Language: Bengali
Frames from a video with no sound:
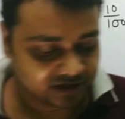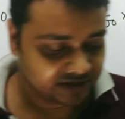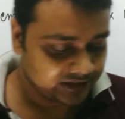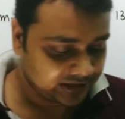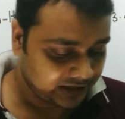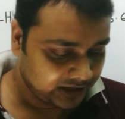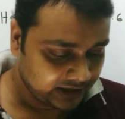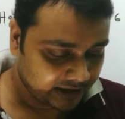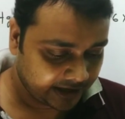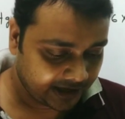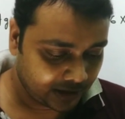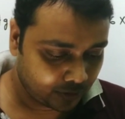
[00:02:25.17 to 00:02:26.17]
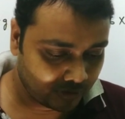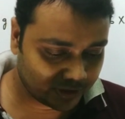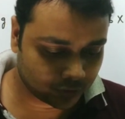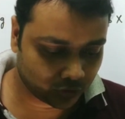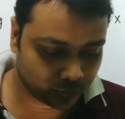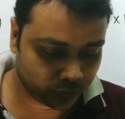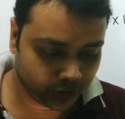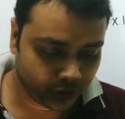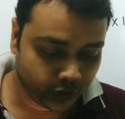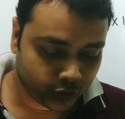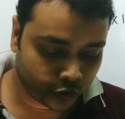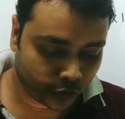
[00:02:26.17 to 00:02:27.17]
সাহায্যে এটা ক্যালকুলেট করব
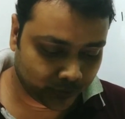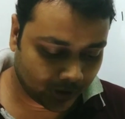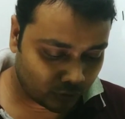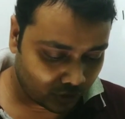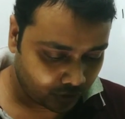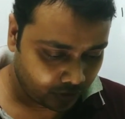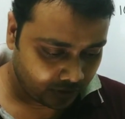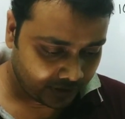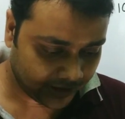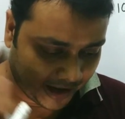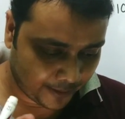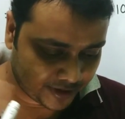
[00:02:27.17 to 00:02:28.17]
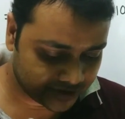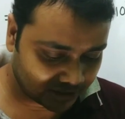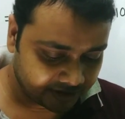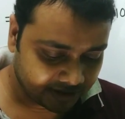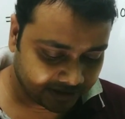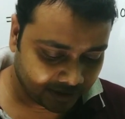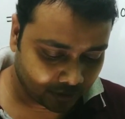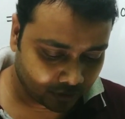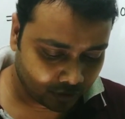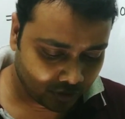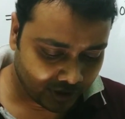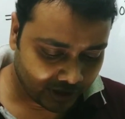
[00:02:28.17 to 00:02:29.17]
তোমরাও করো আমার সাথে সাথেই করো
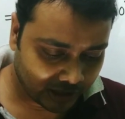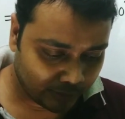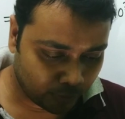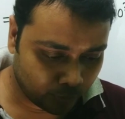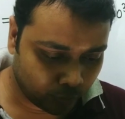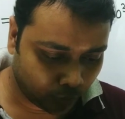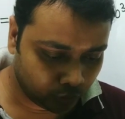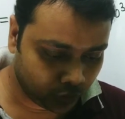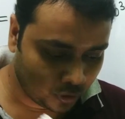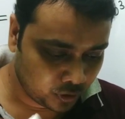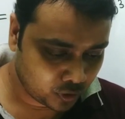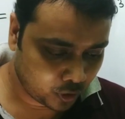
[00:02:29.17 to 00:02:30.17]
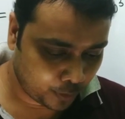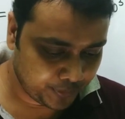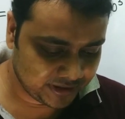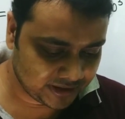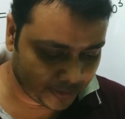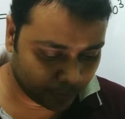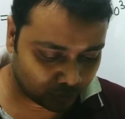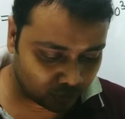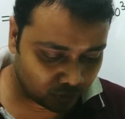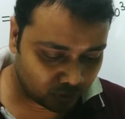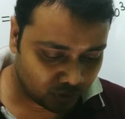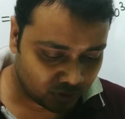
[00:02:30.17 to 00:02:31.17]
এবং বলো কমেন্টে বলো
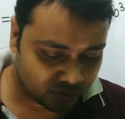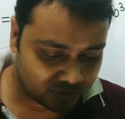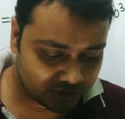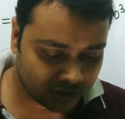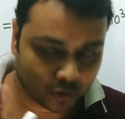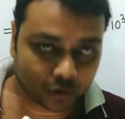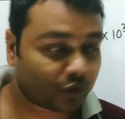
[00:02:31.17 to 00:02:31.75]
যে কত